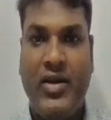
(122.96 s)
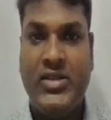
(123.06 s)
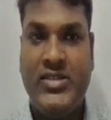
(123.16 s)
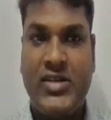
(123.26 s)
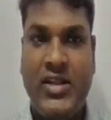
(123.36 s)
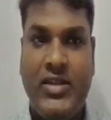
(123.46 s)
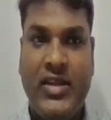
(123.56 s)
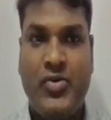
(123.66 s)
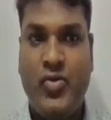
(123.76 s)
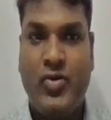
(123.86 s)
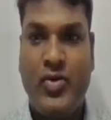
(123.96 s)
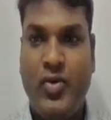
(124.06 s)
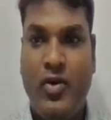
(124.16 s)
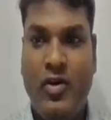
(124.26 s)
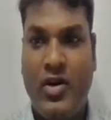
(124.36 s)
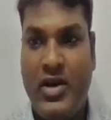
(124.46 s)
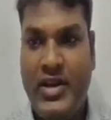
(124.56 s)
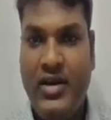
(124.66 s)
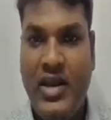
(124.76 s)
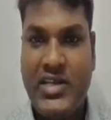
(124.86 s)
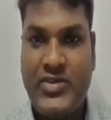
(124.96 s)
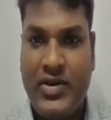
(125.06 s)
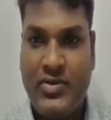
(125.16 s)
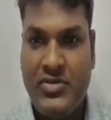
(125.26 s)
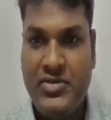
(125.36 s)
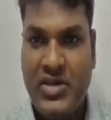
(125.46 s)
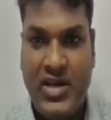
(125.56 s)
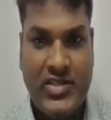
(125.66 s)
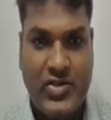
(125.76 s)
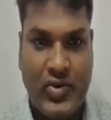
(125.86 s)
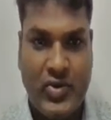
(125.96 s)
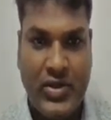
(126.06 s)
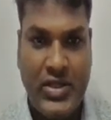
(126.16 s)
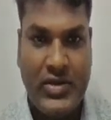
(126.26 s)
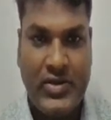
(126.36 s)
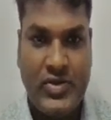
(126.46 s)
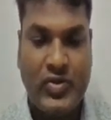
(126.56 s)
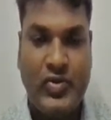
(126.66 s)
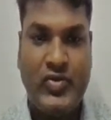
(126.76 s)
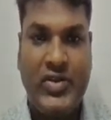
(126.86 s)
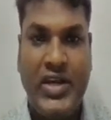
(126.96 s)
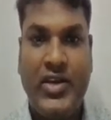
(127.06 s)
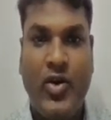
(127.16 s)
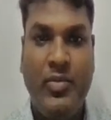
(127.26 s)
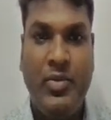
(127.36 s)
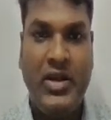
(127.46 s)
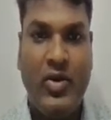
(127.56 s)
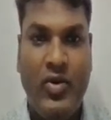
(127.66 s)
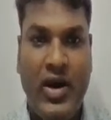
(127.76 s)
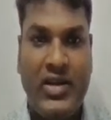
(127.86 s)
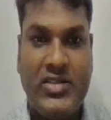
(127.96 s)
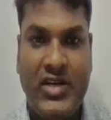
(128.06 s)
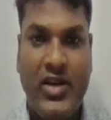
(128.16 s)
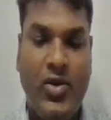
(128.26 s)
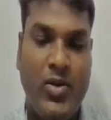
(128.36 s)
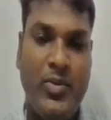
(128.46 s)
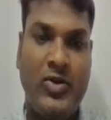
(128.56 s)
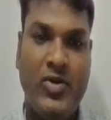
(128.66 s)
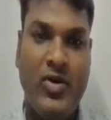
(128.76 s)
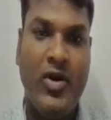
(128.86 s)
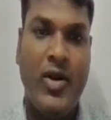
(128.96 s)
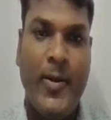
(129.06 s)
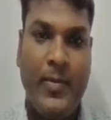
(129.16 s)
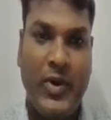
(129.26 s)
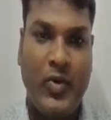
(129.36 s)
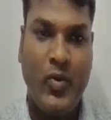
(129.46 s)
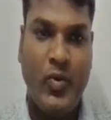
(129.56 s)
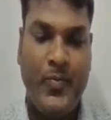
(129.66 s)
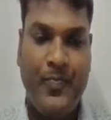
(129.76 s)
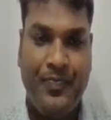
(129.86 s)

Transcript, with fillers: వేరే కంట్రీస్కి వెళ్తే టూ టు ఒక టెన్ ల్యాక్స్ వరకు శాలరీస్ ఉంటుంది సో స్టేట్ గవర్నమెంట్లో ఆ సెంట్రల్ గవర్నమెంట్ మీకు